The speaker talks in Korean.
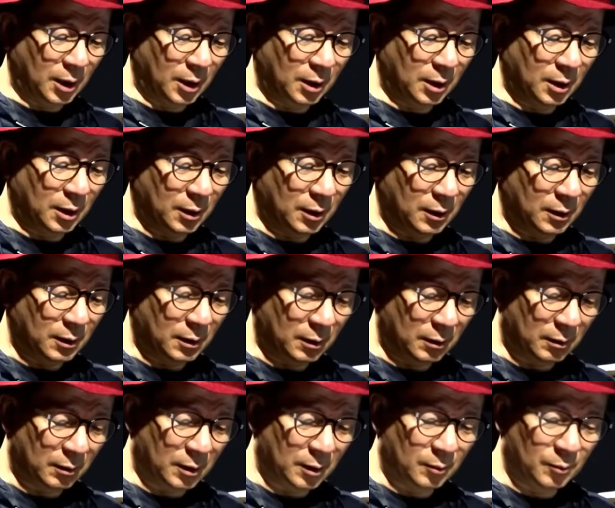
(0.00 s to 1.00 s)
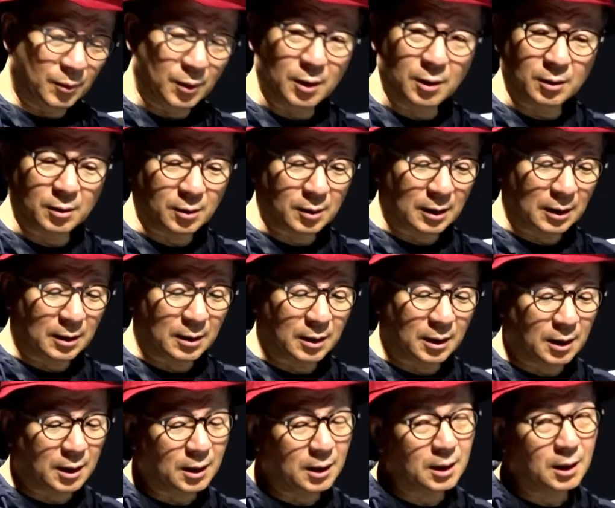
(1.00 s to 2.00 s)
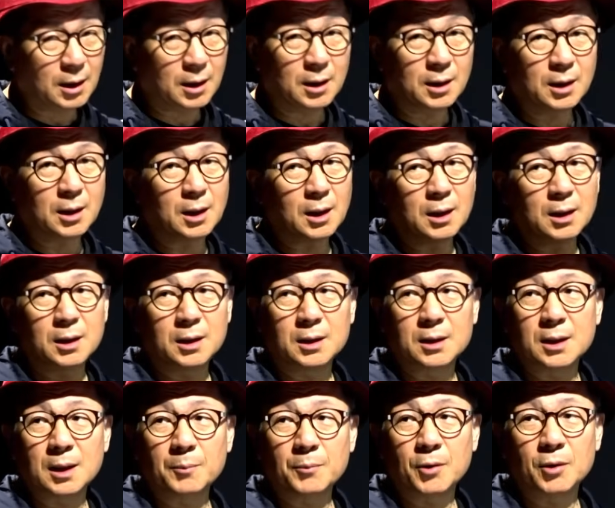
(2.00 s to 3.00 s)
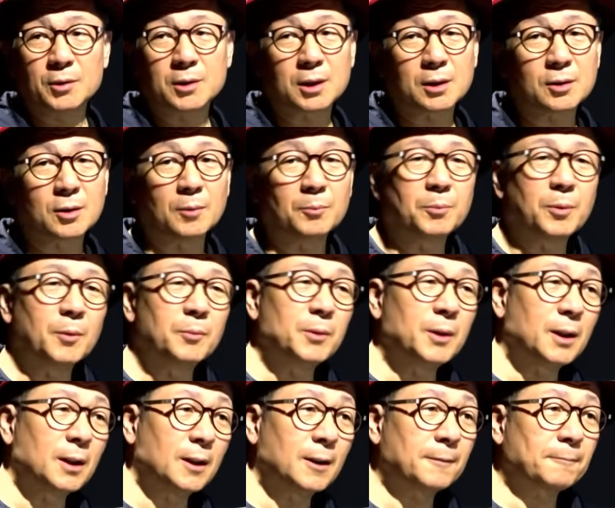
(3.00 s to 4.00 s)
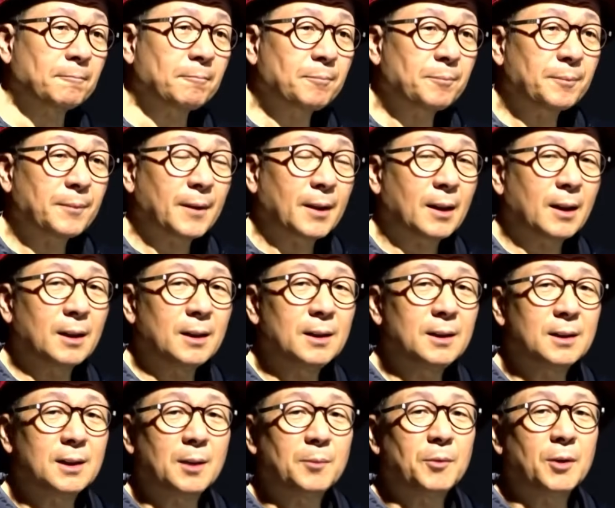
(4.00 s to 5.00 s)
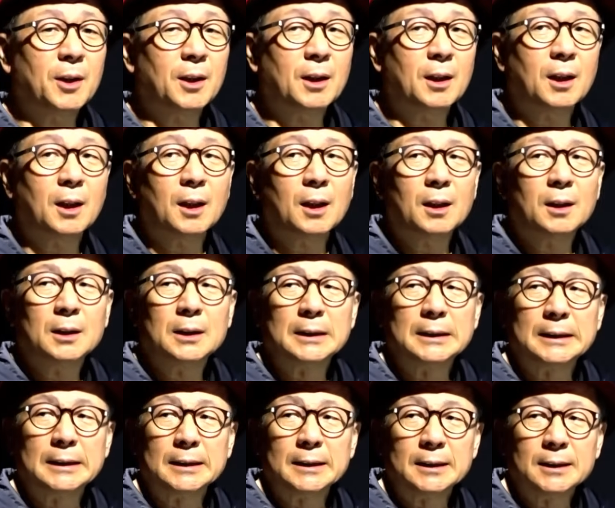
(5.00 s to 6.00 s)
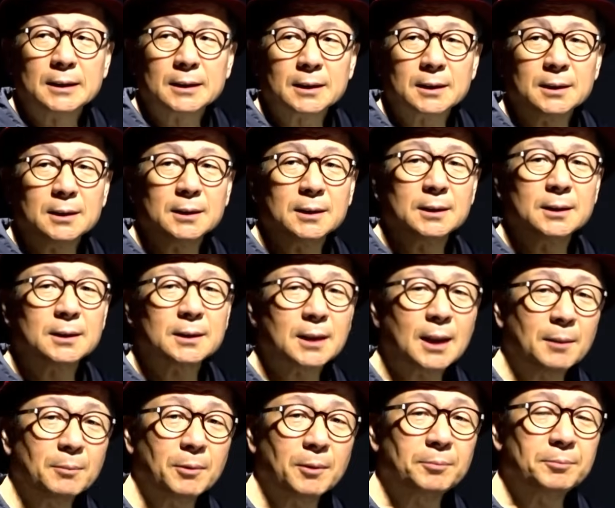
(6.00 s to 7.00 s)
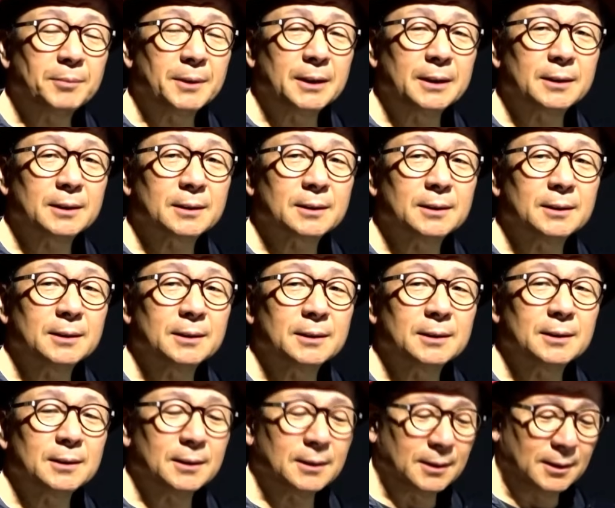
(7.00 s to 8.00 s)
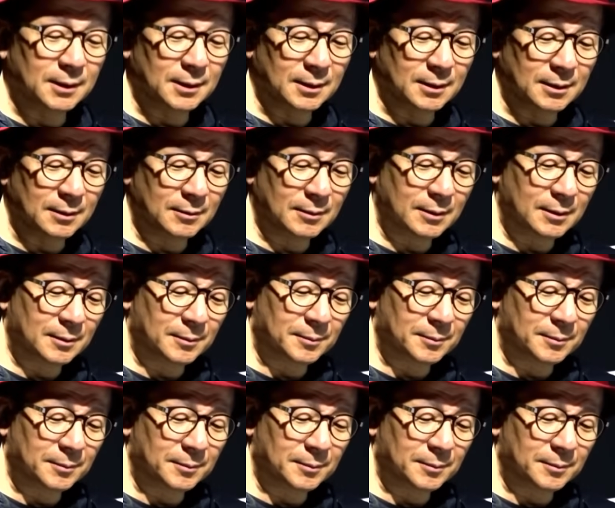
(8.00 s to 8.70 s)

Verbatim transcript: 큰일 났네. 아, 그러니까 이게 이게 이재명식 전법이네. 그러니까 이재명이가 그 사법 리스크를